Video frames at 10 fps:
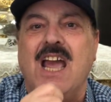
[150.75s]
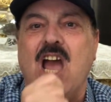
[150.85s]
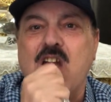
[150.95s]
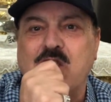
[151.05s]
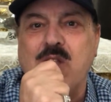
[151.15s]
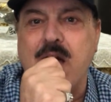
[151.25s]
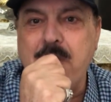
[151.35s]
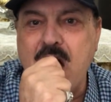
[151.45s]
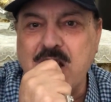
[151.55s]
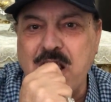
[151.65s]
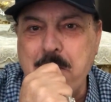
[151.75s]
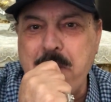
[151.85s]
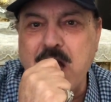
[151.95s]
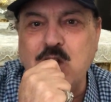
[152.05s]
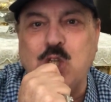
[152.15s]
الطماطم ب
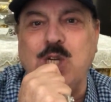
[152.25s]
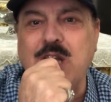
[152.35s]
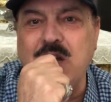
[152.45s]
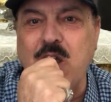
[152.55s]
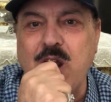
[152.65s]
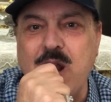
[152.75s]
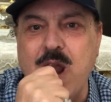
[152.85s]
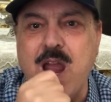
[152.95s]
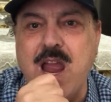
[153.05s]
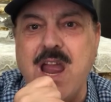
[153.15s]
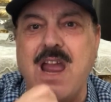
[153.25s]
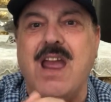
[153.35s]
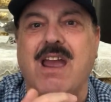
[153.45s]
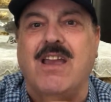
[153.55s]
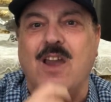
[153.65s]
20
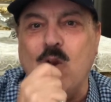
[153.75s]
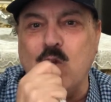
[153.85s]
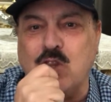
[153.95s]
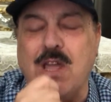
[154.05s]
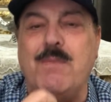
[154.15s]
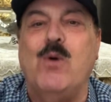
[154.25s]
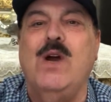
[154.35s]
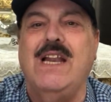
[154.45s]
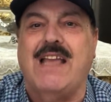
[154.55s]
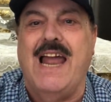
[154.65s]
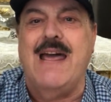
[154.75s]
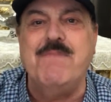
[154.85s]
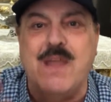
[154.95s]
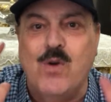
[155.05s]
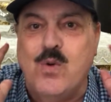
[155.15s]
جنيه كيلو الطماطم
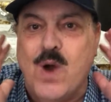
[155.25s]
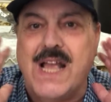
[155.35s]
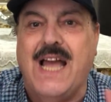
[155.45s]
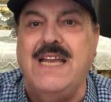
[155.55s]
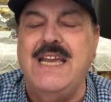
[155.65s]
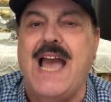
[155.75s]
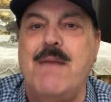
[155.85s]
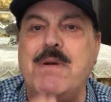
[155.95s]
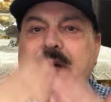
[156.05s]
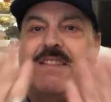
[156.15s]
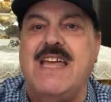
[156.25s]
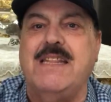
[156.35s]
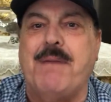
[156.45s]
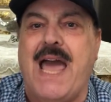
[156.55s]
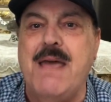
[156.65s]
والكلام ده والوجع ايه يا عم ما
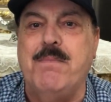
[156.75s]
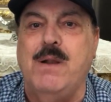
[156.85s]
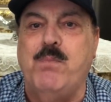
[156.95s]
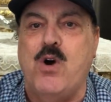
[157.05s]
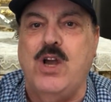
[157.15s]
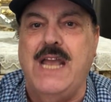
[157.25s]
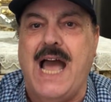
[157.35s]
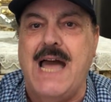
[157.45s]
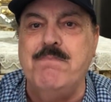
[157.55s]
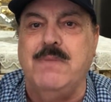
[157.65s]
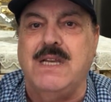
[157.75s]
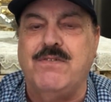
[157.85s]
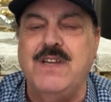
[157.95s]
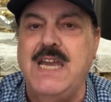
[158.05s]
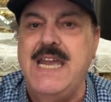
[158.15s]
تنادي بحق بالبق يا عمي
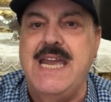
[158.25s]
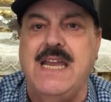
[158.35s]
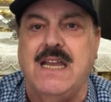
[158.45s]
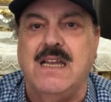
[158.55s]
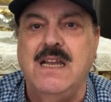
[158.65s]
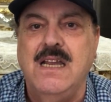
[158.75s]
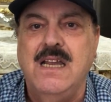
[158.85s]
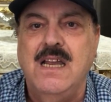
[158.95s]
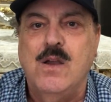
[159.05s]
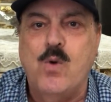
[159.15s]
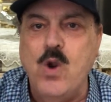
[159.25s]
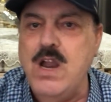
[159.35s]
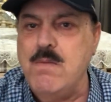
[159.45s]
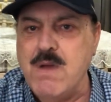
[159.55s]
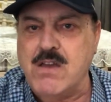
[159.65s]
في ايه
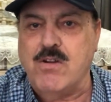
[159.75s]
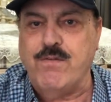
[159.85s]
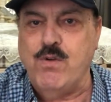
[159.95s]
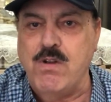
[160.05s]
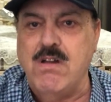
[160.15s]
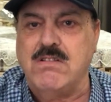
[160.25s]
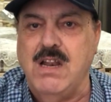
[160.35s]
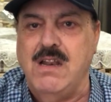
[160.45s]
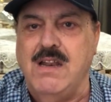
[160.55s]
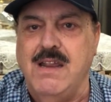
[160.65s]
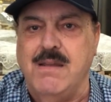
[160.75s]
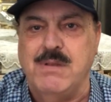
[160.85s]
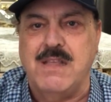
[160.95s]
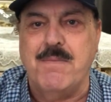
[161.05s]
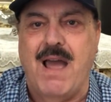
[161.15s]
كل الميكروفونات اللي
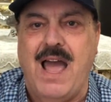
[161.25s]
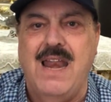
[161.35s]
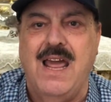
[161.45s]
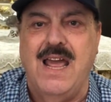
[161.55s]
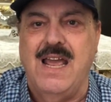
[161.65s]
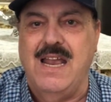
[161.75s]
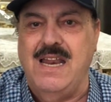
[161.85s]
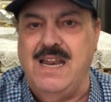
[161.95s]
بتبقى على